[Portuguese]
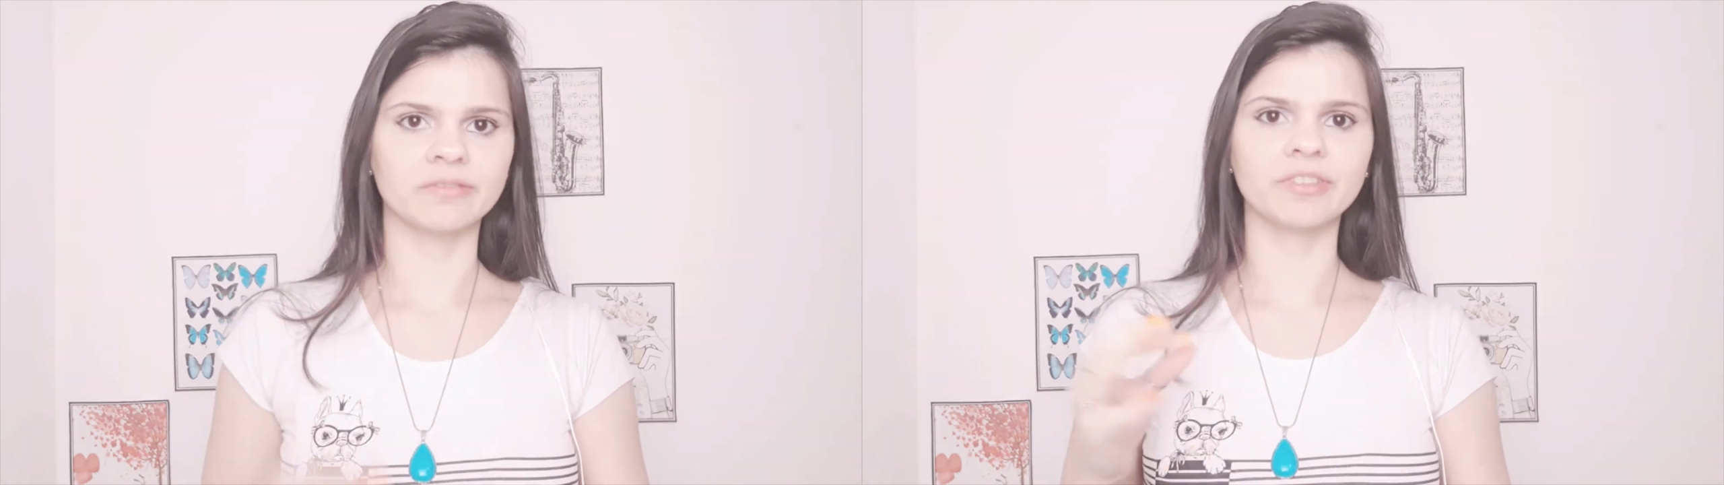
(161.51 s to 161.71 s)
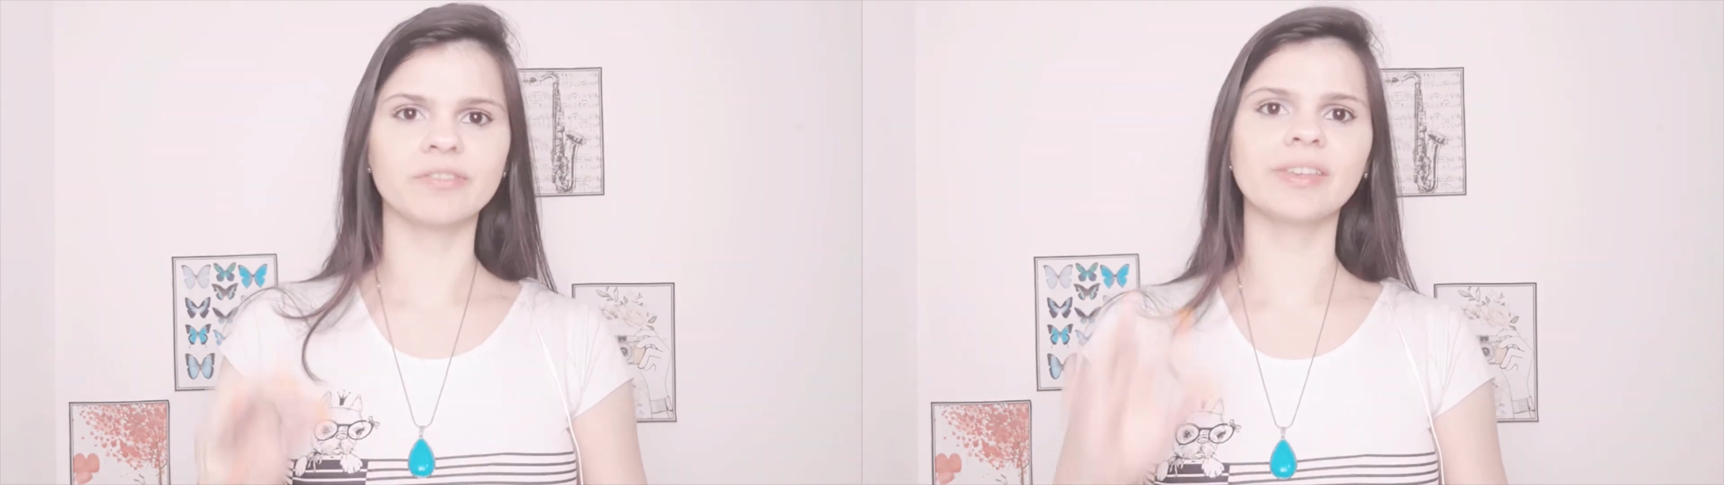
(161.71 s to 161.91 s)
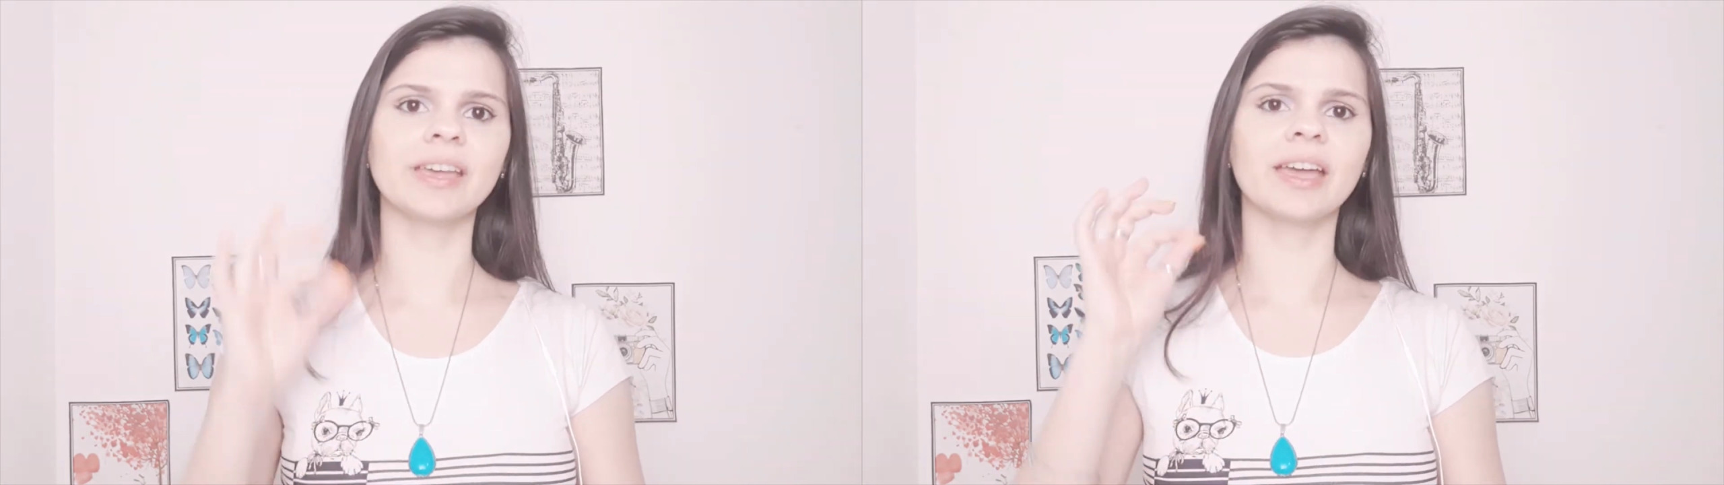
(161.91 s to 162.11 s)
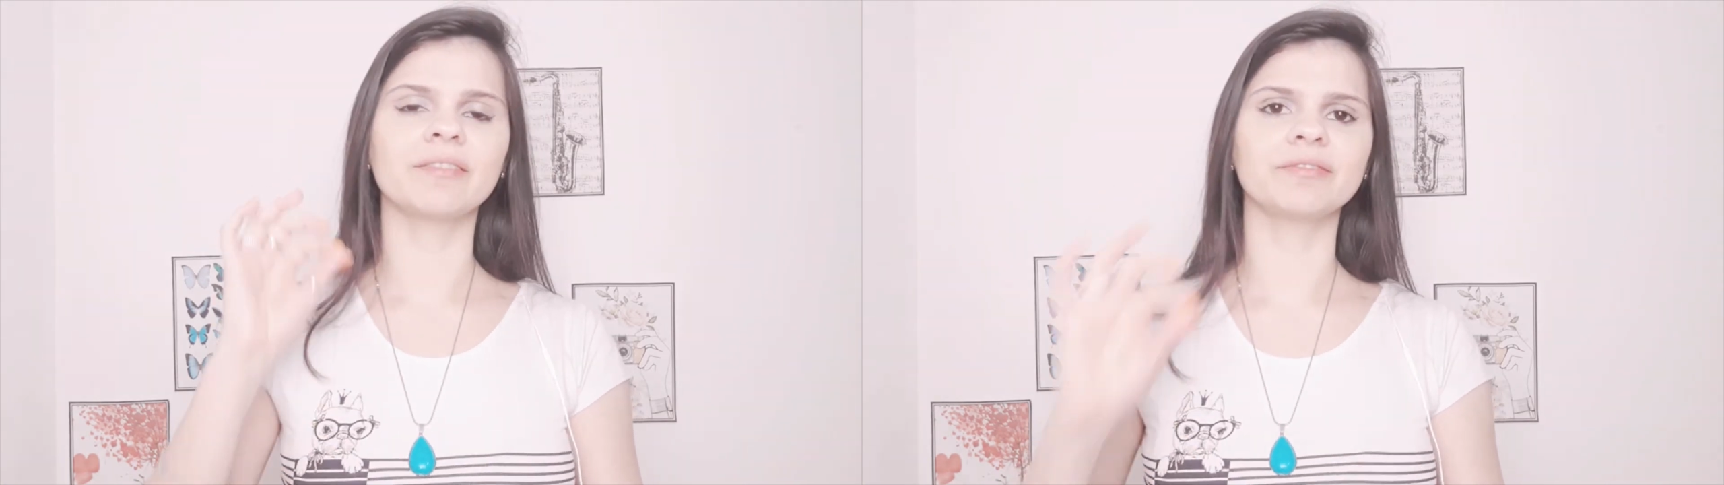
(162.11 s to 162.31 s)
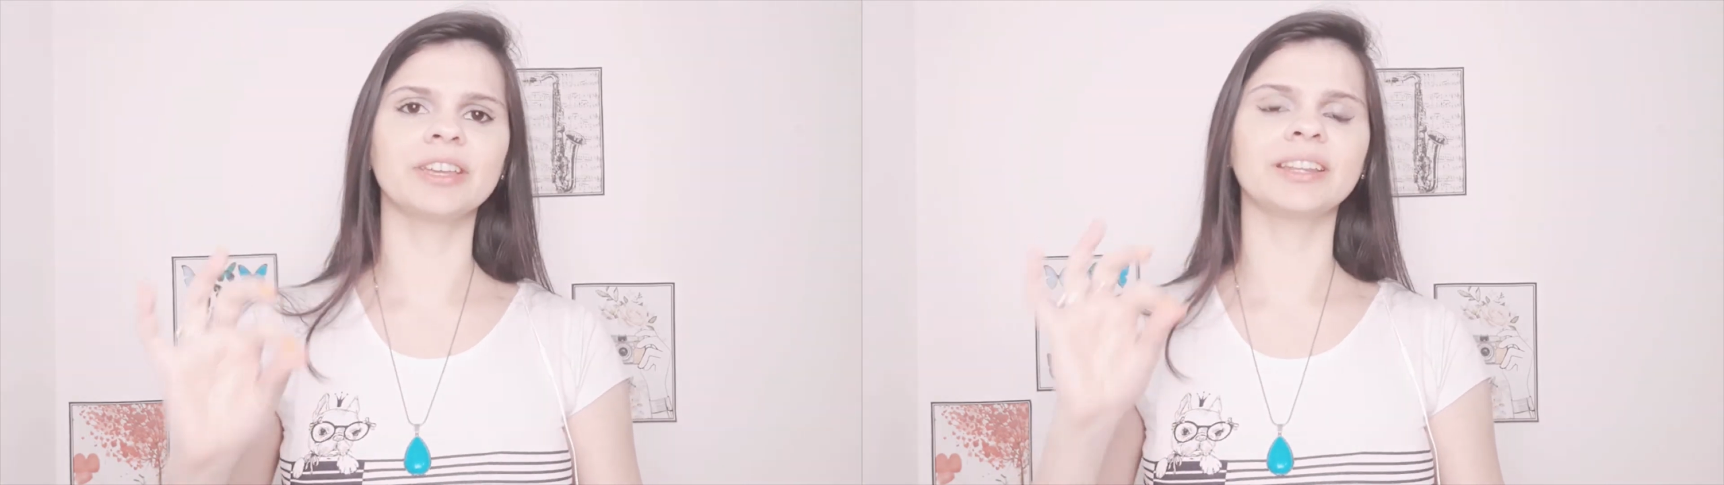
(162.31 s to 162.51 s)
Viver
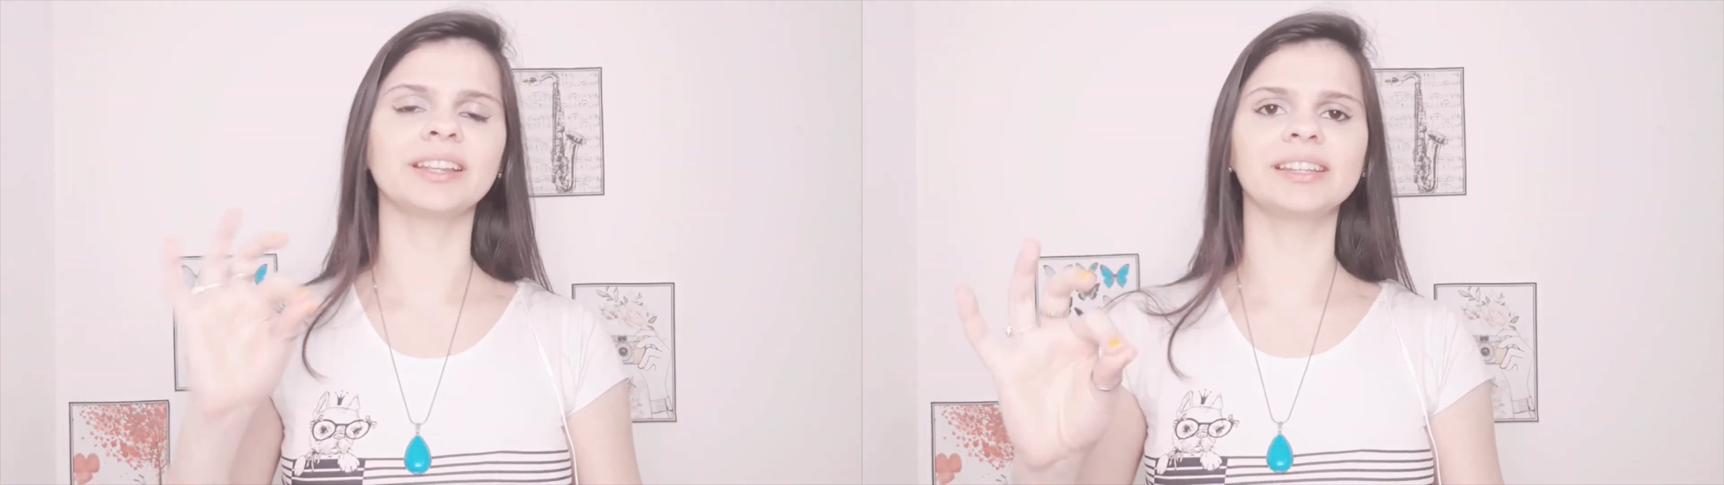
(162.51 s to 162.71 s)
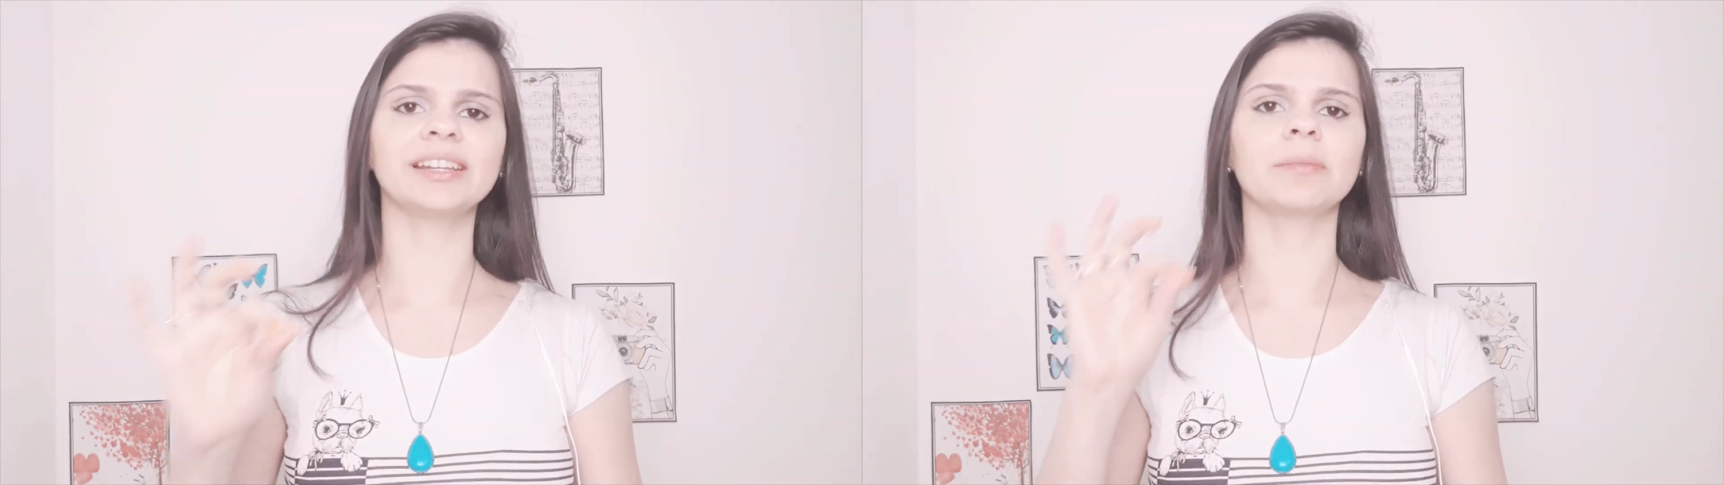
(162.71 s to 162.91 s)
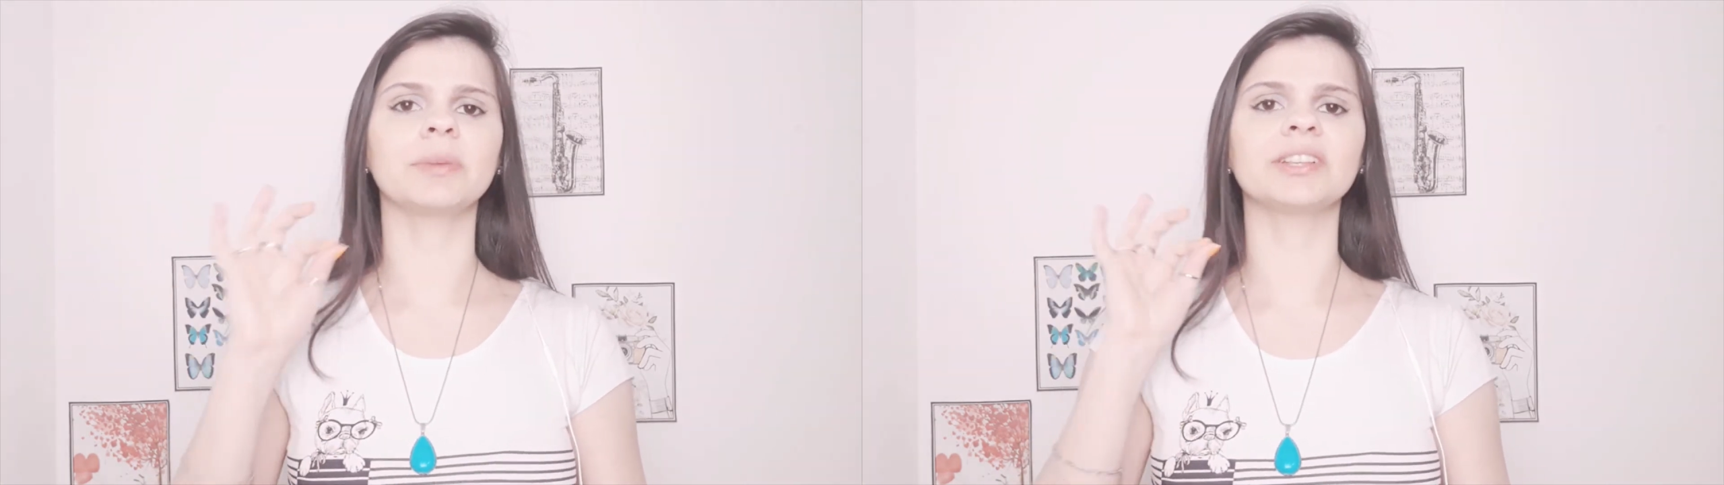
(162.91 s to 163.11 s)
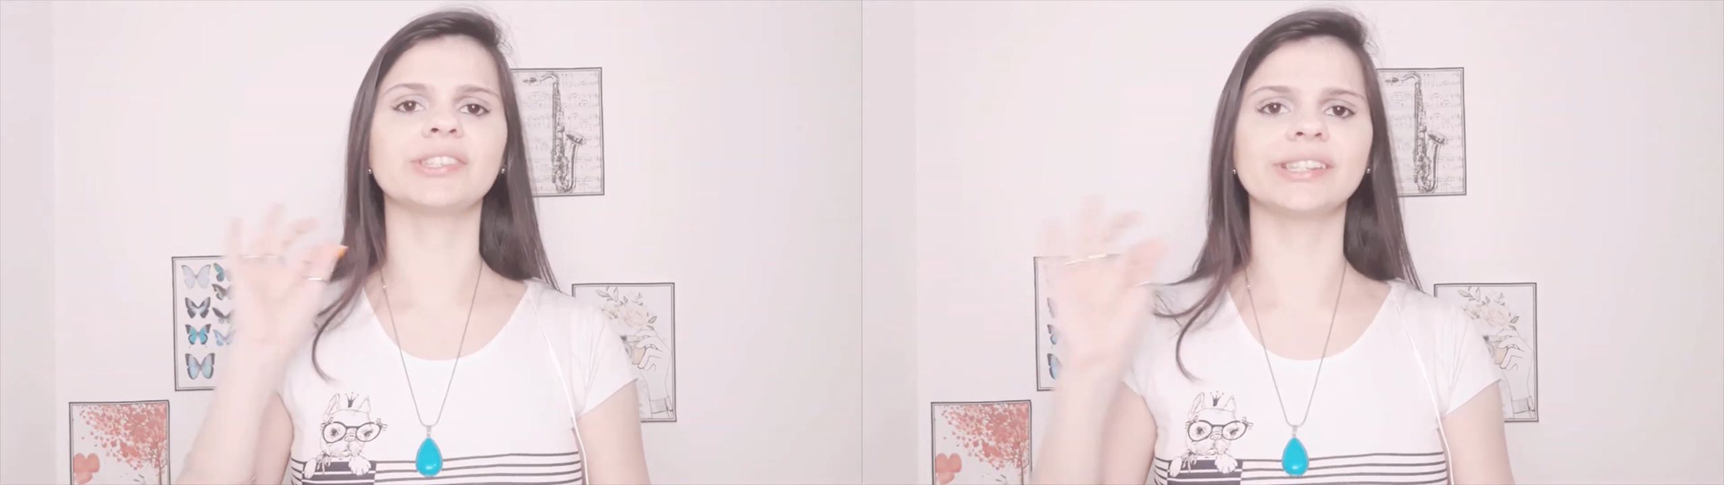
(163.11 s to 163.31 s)
verdadeiramente